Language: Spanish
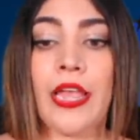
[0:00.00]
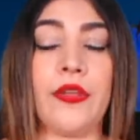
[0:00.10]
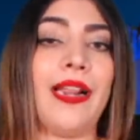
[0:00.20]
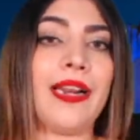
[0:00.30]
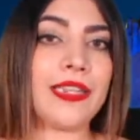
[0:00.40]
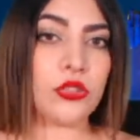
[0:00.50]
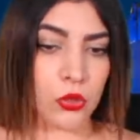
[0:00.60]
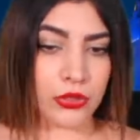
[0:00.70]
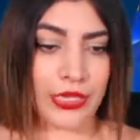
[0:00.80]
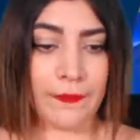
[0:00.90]
Y ahora
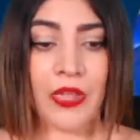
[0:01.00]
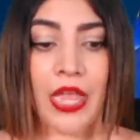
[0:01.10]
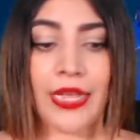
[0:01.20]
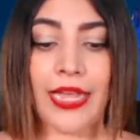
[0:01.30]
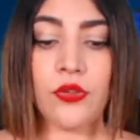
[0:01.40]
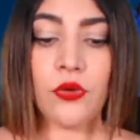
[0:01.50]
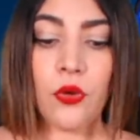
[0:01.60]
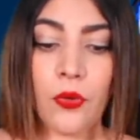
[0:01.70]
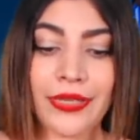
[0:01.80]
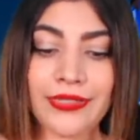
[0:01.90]
resulta que hay un
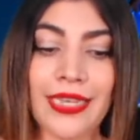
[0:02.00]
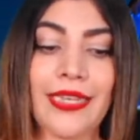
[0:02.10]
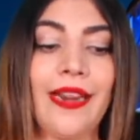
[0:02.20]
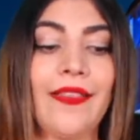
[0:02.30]
juez que quiere